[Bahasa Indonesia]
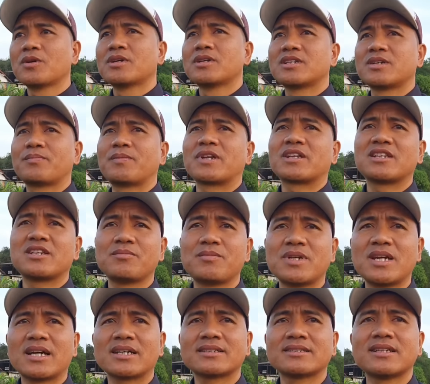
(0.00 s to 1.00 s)
seperti
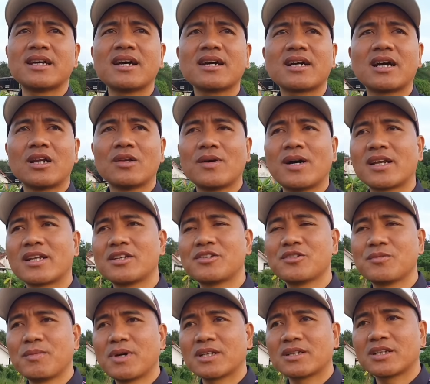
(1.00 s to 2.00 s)
biasa kalau hari
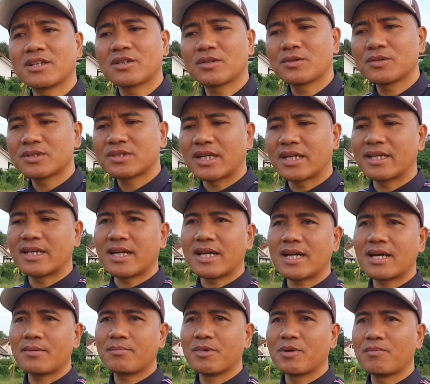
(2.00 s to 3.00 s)
Jumat itu
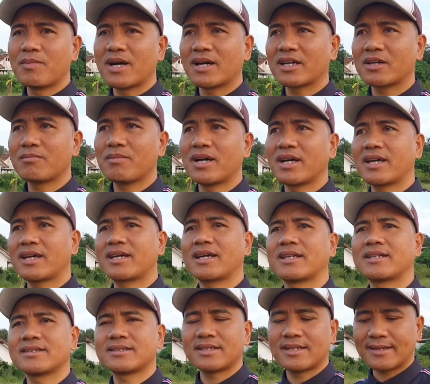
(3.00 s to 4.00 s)
saya
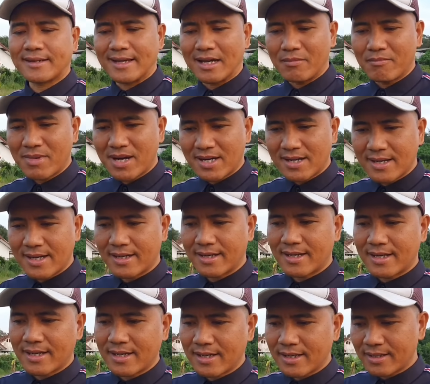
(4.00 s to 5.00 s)
membagi-bagikan sedekah
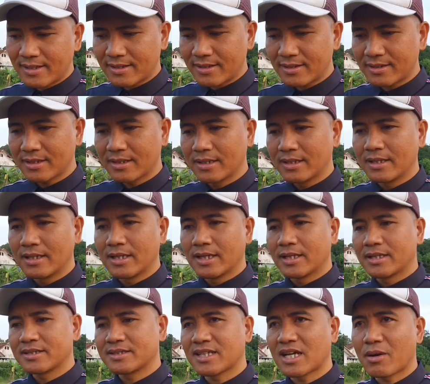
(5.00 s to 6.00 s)
makanan
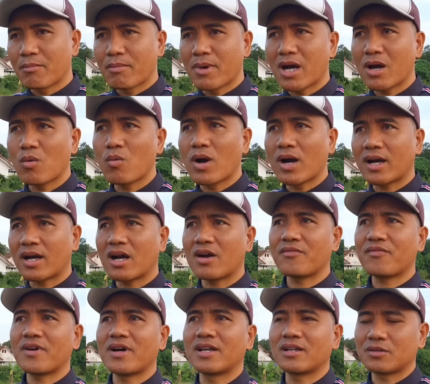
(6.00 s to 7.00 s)
sama
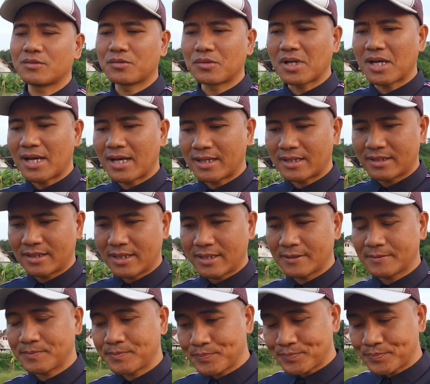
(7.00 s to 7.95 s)
wakaf Al-Qur'an ya.